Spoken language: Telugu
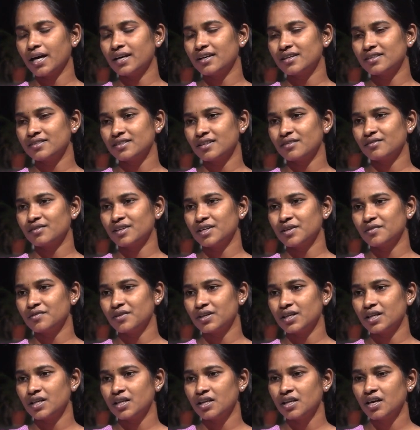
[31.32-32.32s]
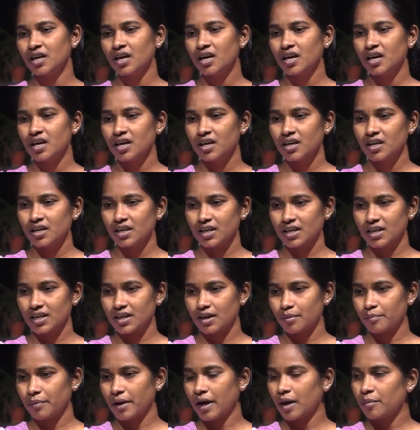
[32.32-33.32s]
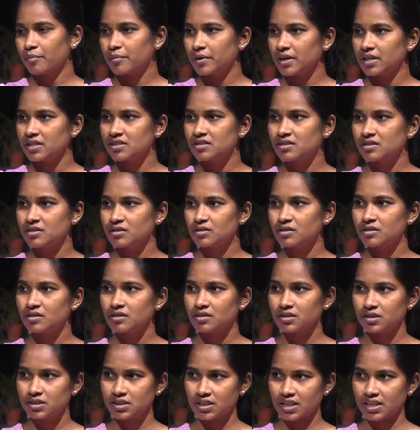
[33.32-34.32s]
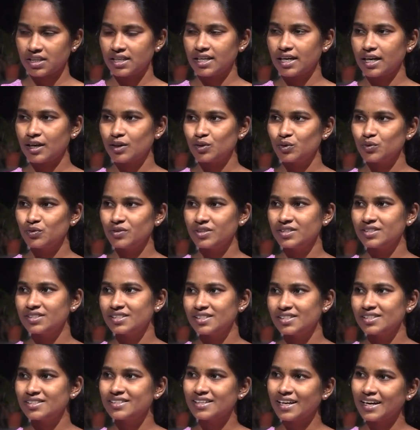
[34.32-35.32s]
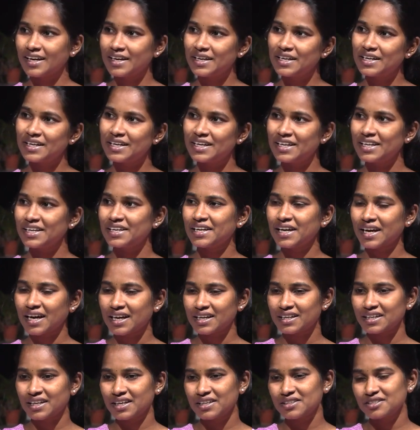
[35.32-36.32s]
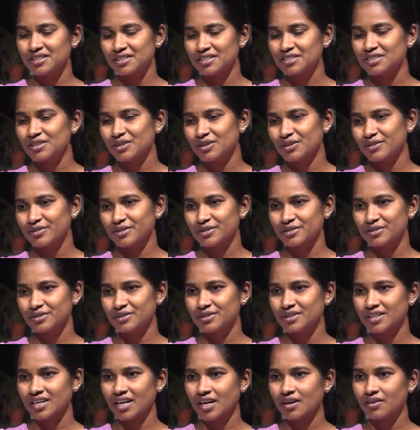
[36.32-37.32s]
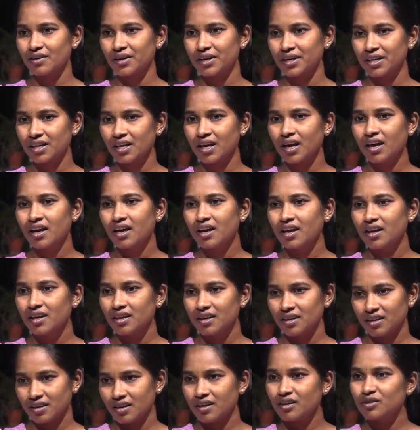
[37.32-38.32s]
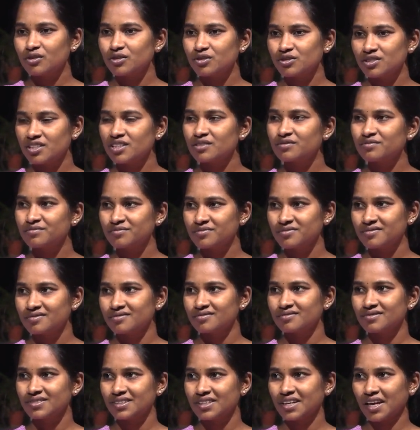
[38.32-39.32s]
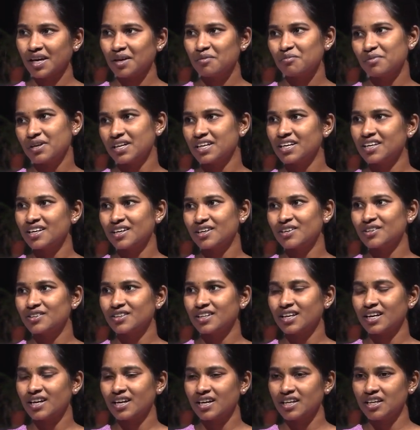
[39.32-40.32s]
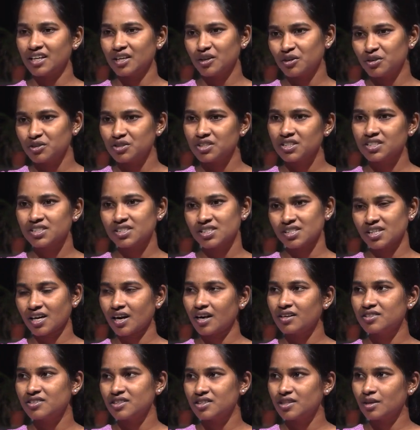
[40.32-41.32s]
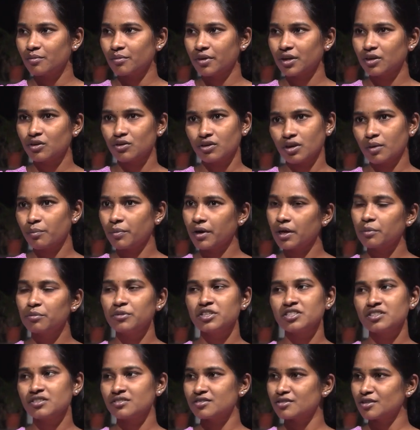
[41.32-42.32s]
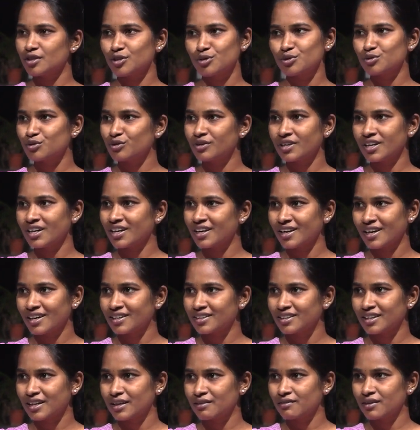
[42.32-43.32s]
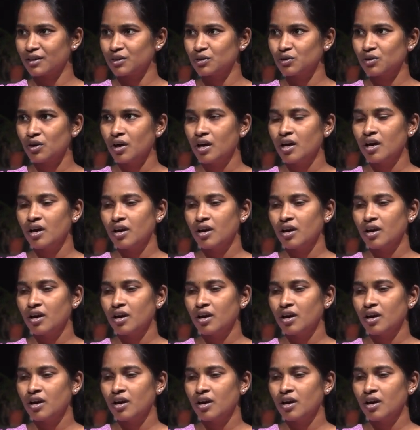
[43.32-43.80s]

బ్యానర్స్ అవ్వనివ్వండి hmm. ఇంకా ప్యాంప్లెట్స్ జెండాలు విజిల్స్ అన్నీ నాకు నేను చేసుకోవాల్సి వస్తుంది కాబట్టి hmm. ఇంకా కొంచెం టైం పడేటట్టుందన్న ఈ రోజే స్టార్ట్ చేద్దాం అనుకున్నా పర్మిషన్స్ తీసుకుంటారని నాకు తెలియదు